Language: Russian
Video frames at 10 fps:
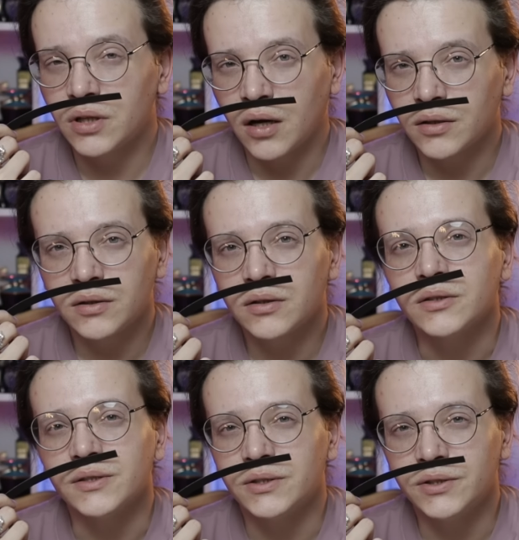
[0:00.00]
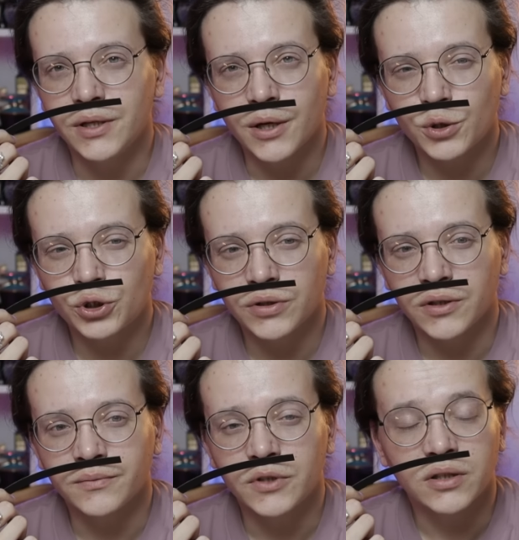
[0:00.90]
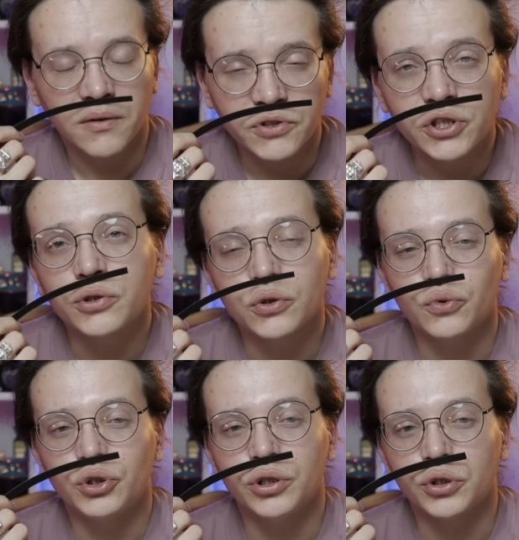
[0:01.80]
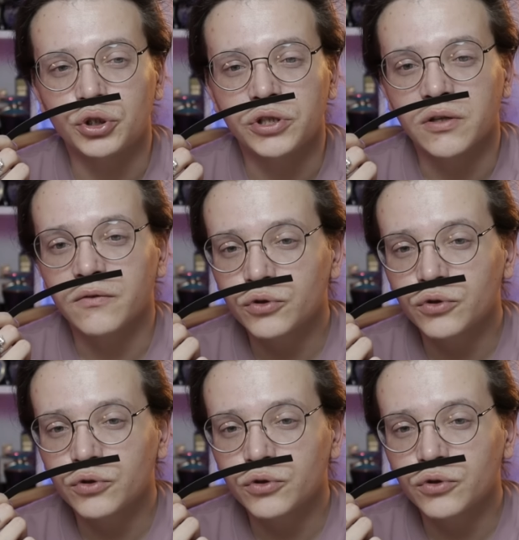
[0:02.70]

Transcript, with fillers: константно, сдержанно и на все случаи жизни.